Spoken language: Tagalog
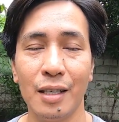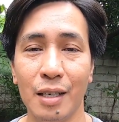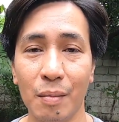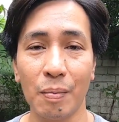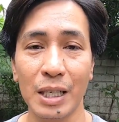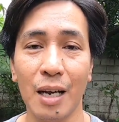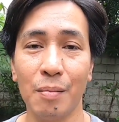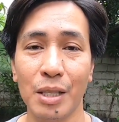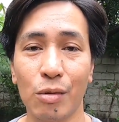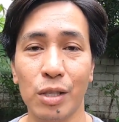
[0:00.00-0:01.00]

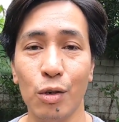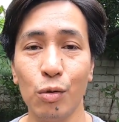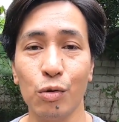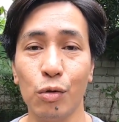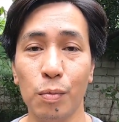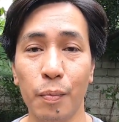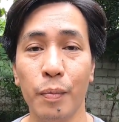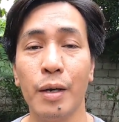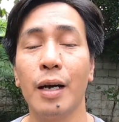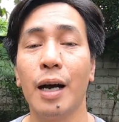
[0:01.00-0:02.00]
nagpapasalamat ako sa youtube
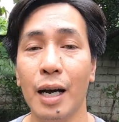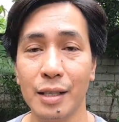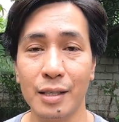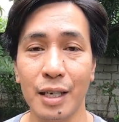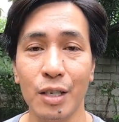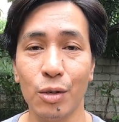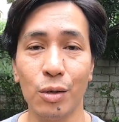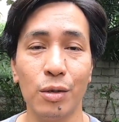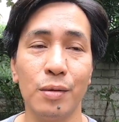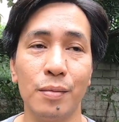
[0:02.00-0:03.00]
at sa
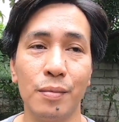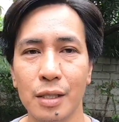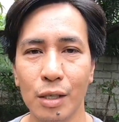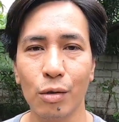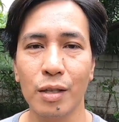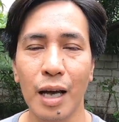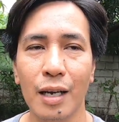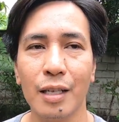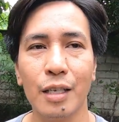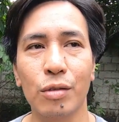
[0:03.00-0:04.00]
inyo siguro
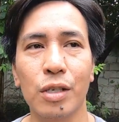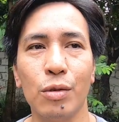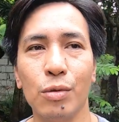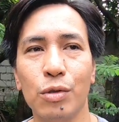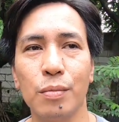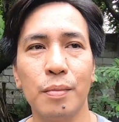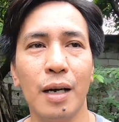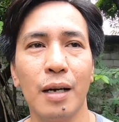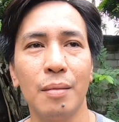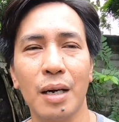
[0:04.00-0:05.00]
dahil dito sa youtube
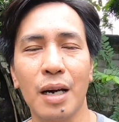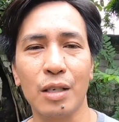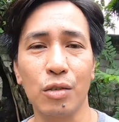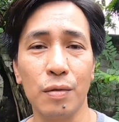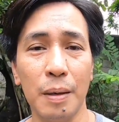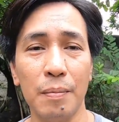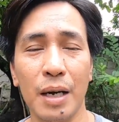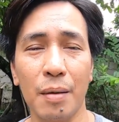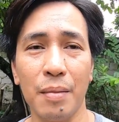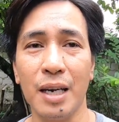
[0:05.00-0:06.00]
uh, makakasurvive
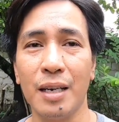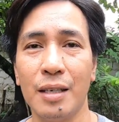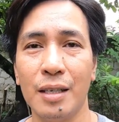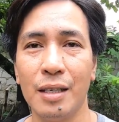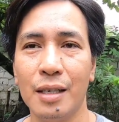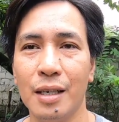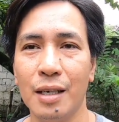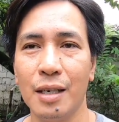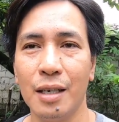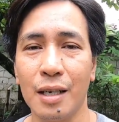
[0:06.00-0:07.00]
na kami
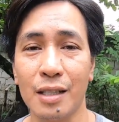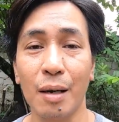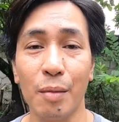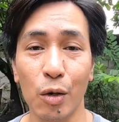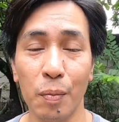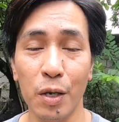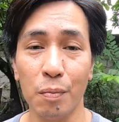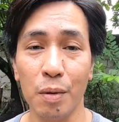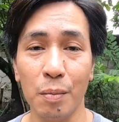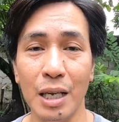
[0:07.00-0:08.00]
kasama ko pa
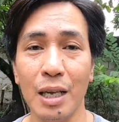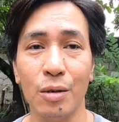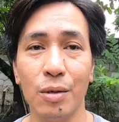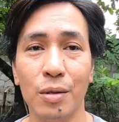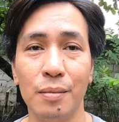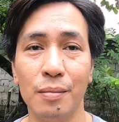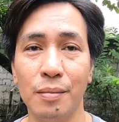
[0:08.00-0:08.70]
yung pamilya ko